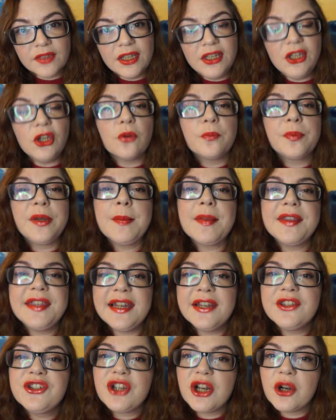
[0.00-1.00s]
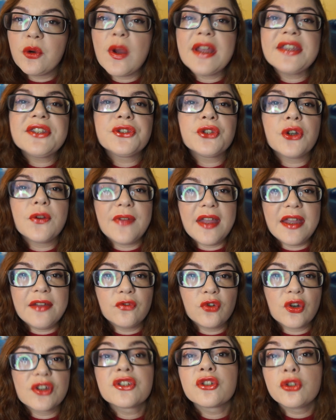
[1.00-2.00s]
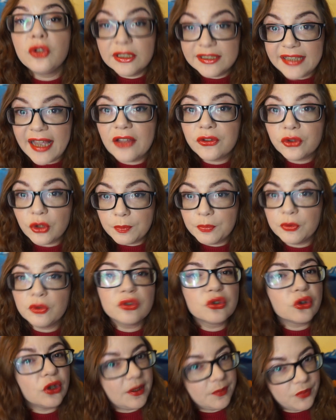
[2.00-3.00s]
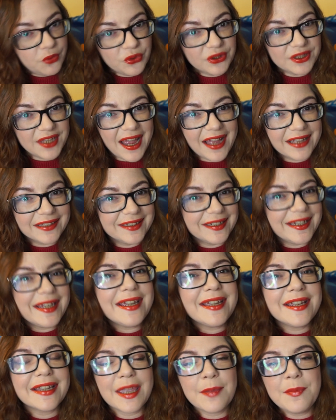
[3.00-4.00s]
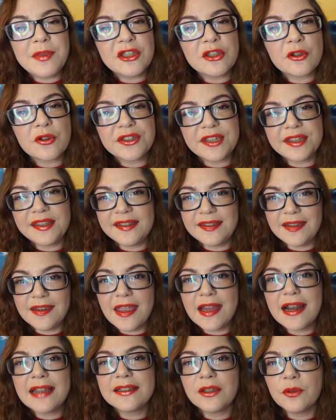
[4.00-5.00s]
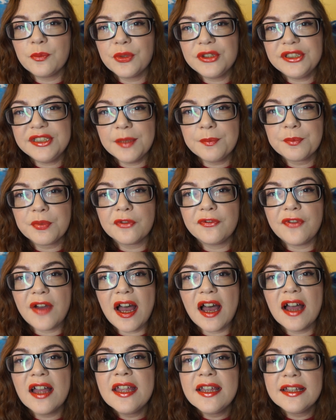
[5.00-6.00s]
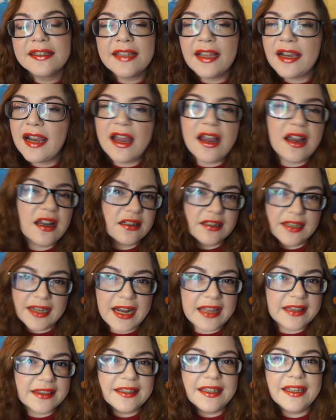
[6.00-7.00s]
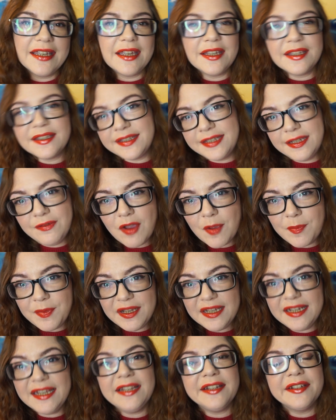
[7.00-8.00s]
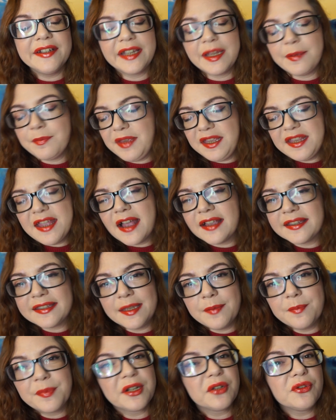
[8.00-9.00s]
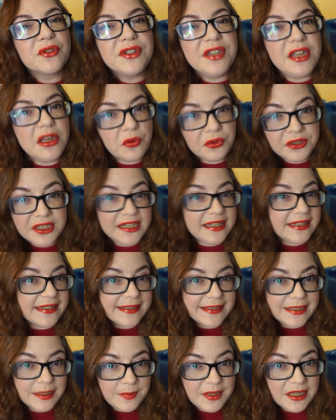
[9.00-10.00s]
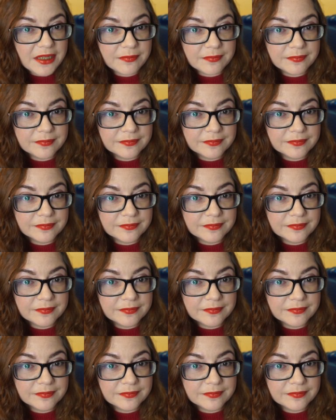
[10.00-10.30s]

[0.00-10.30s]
Io prima di leggere questo avevo ascoltato appunto le puntate che mi sono state segnalate un po' di tempo fa dalla grande Silvia Pillin che mi dà sempre consigli utilissimi